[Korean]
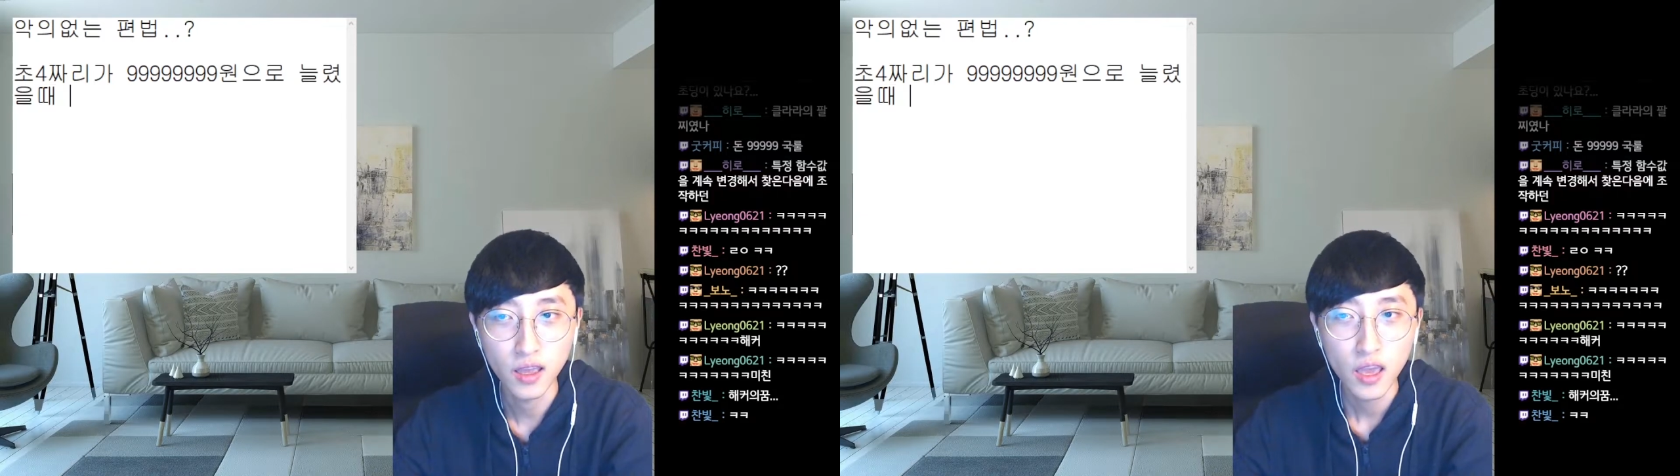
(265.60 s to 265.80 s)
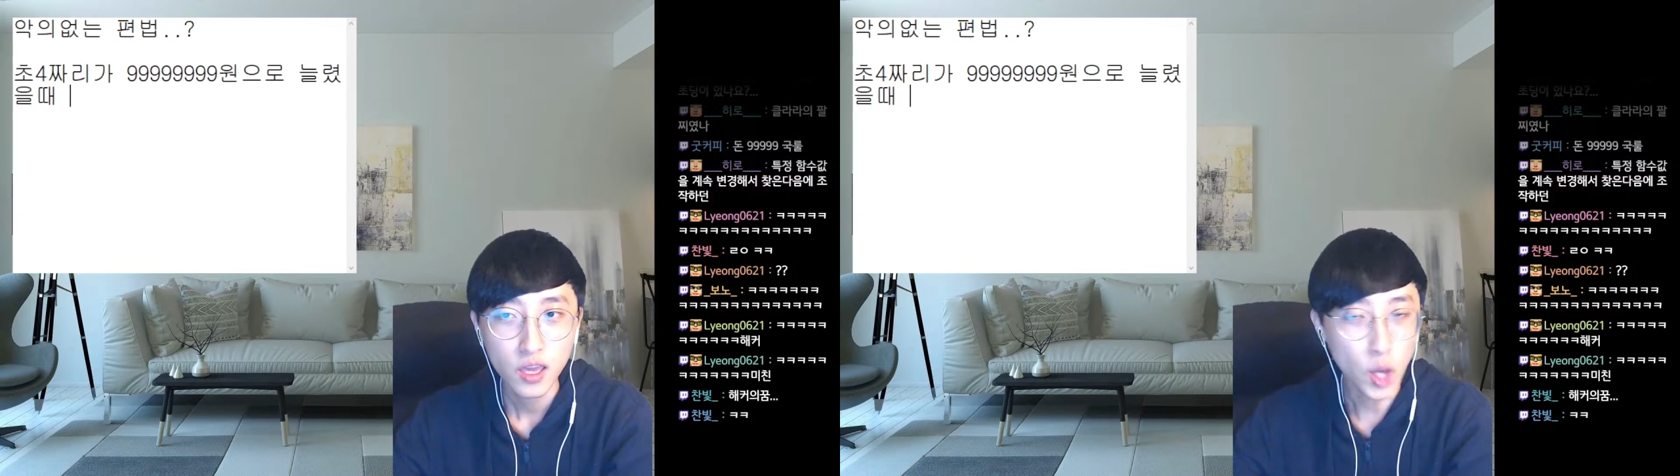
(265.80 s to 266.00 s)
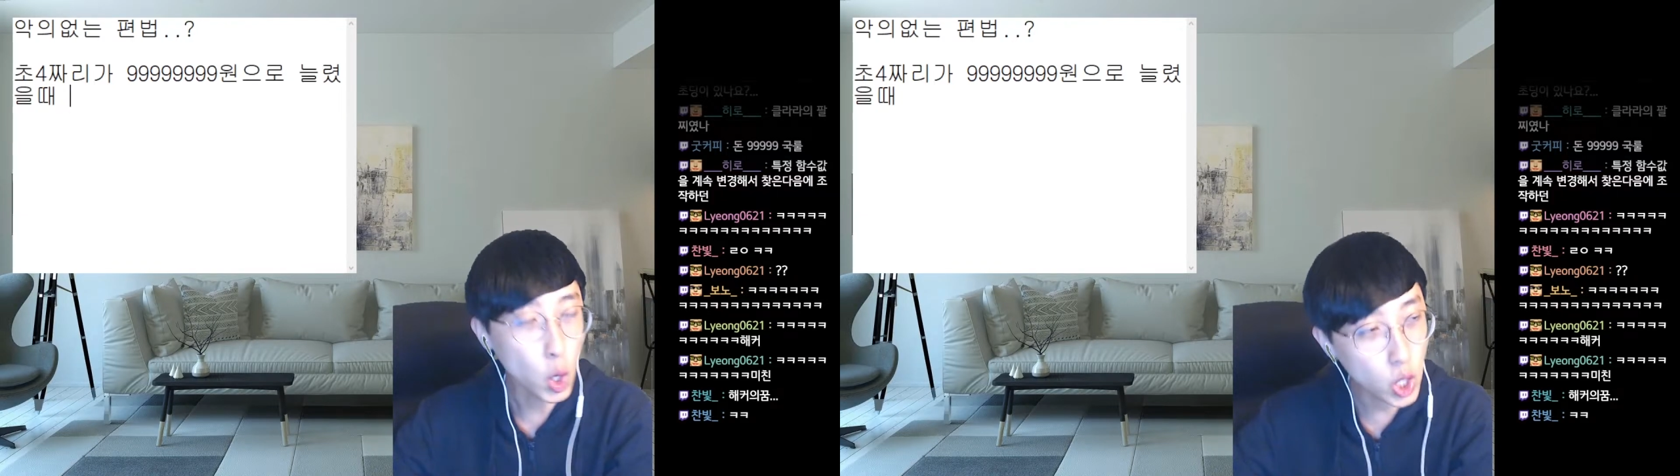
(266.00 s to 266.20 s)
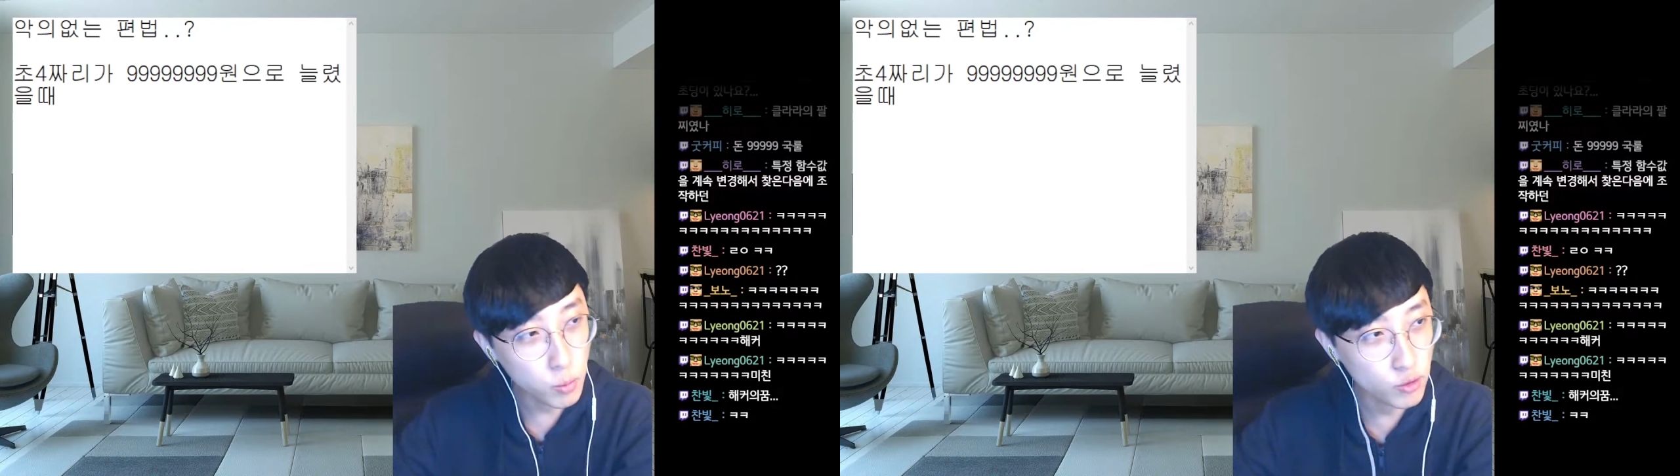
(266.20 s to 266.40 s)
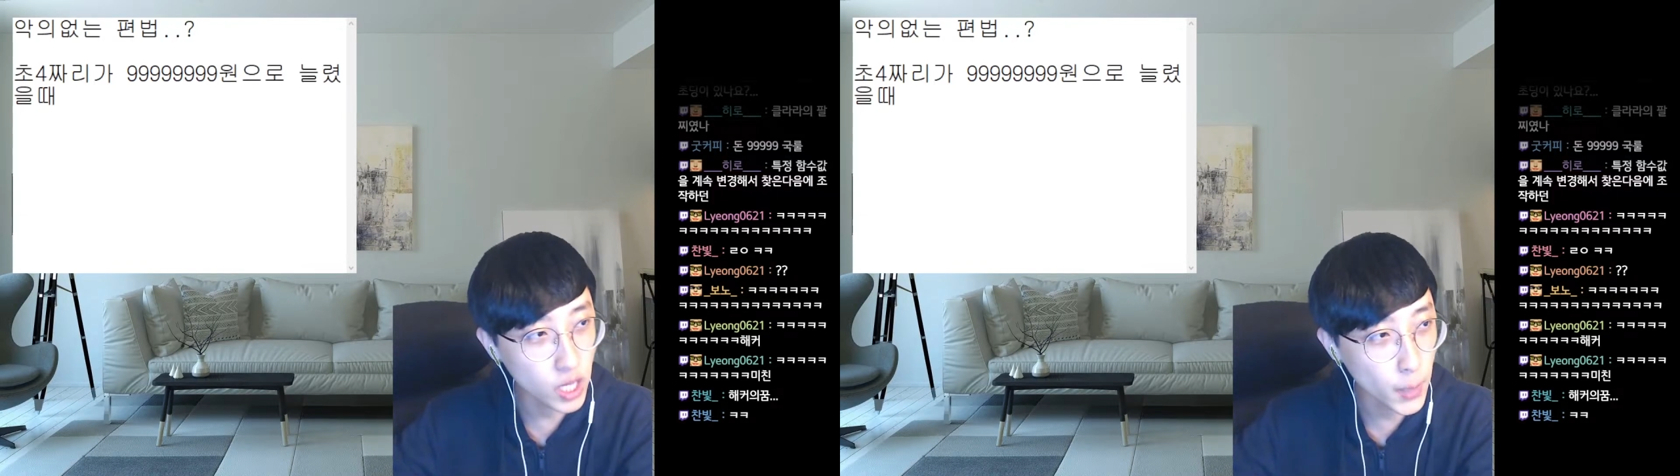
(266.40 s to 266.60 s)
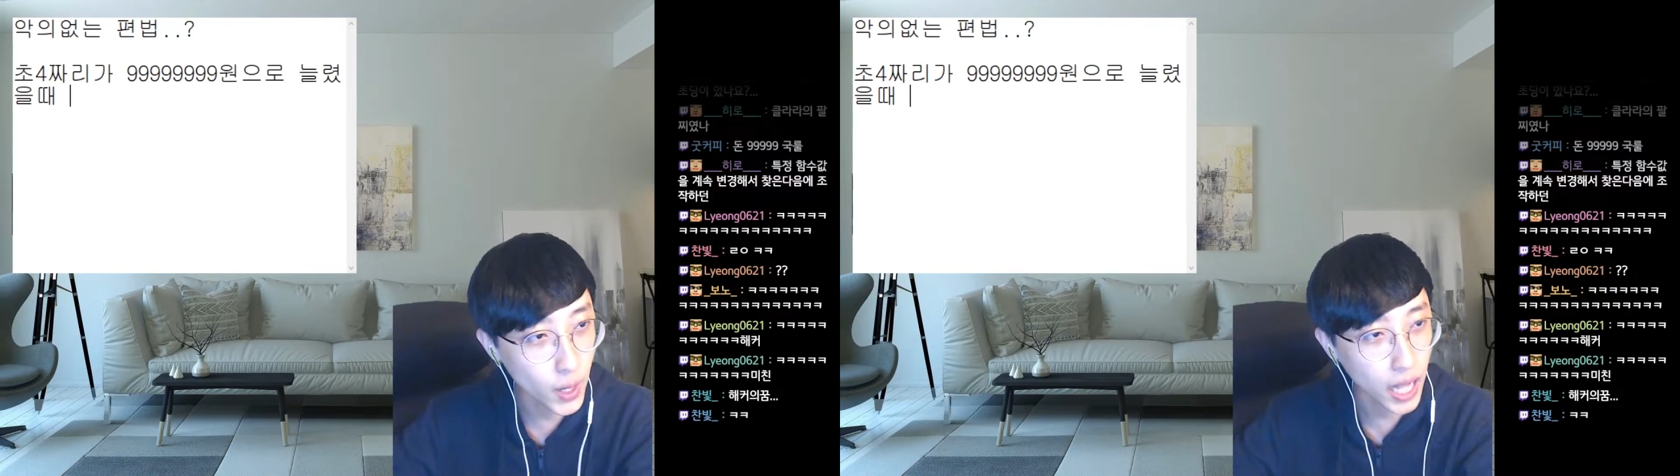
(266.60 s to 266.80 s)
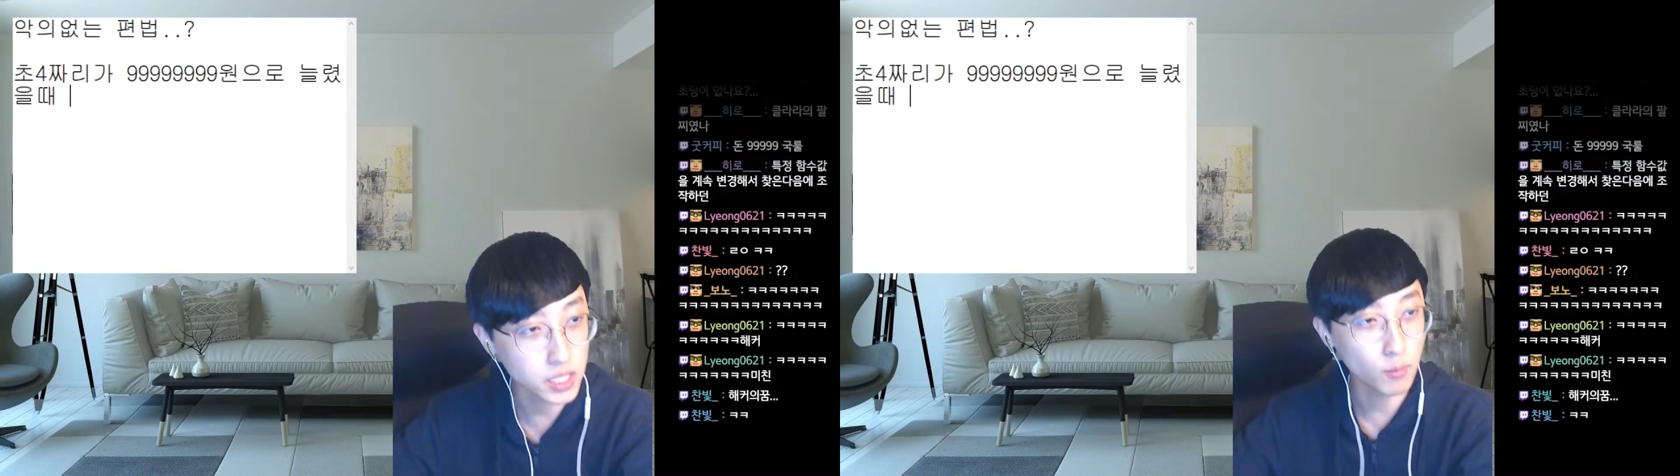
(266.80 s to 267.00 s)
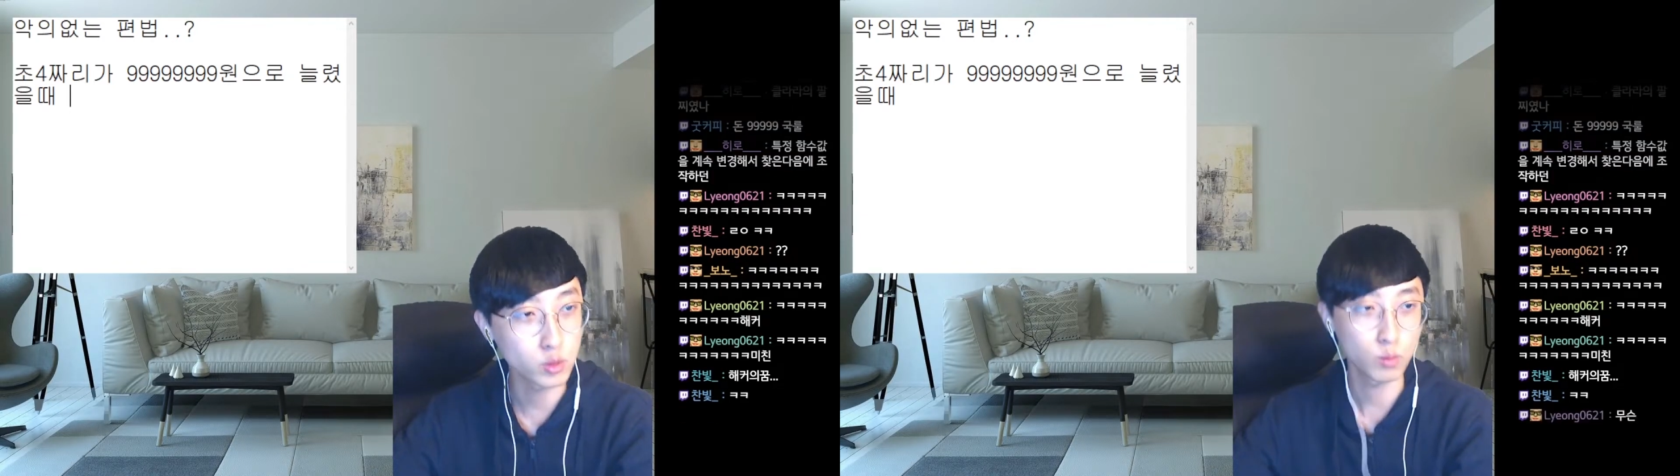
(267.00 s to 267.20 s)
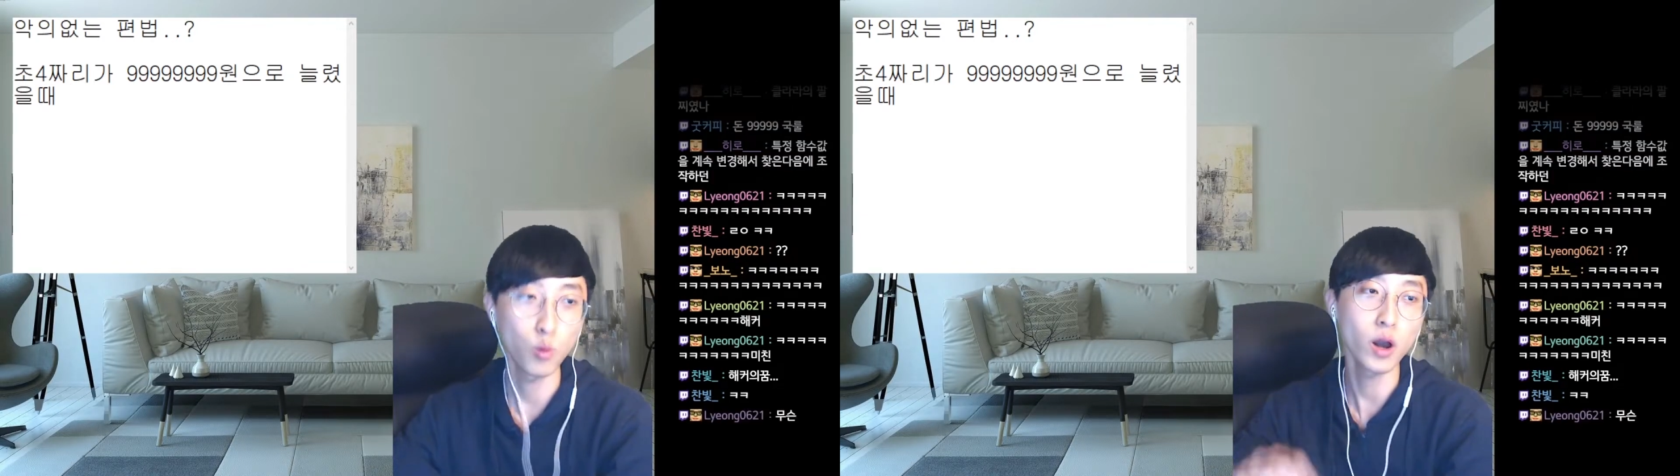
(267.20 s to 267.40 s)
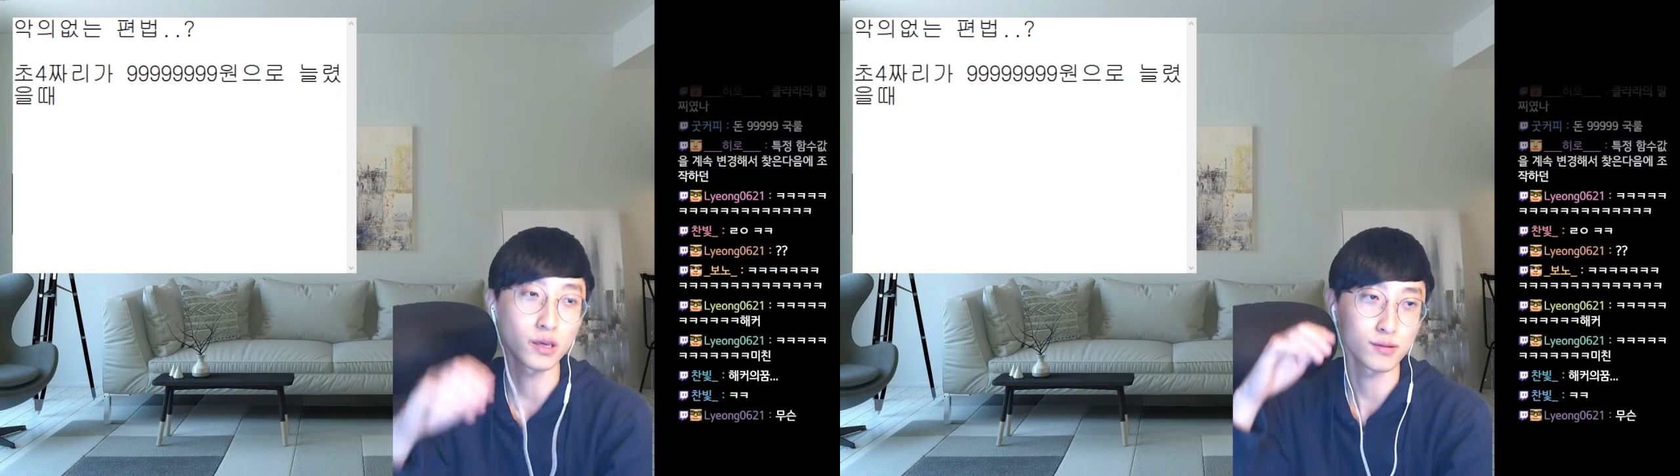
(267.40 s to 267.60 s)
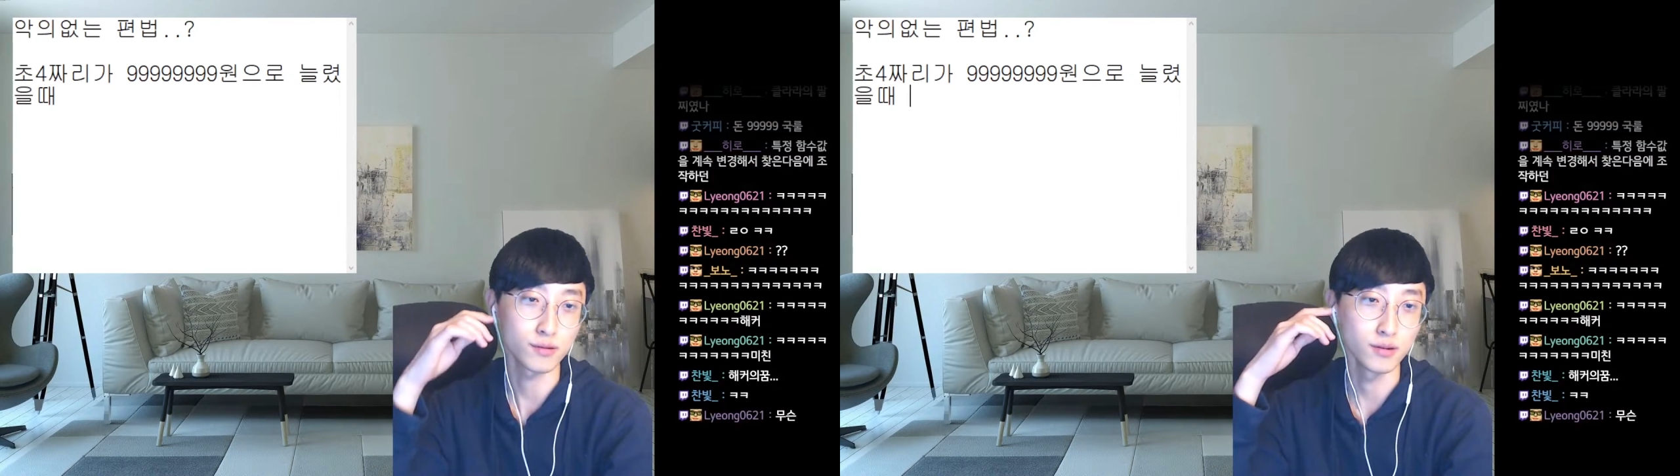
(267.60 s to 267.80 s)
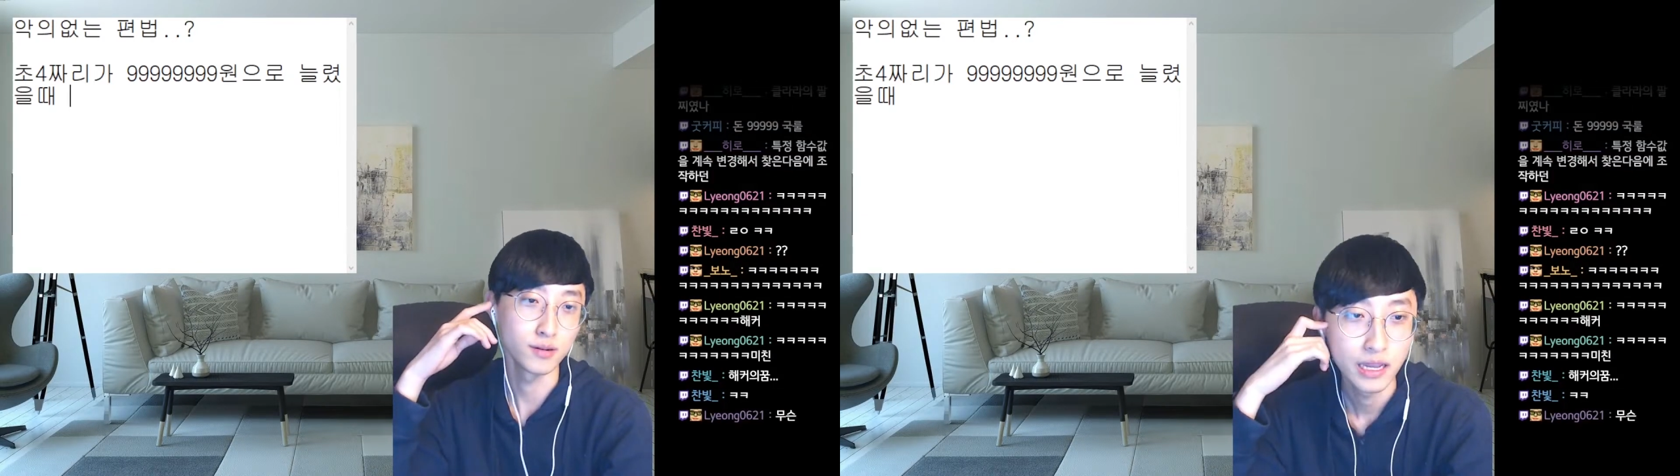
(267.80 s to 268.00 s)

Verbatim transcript: 여러분이라면 가장 먼저 뭐 하겠어요?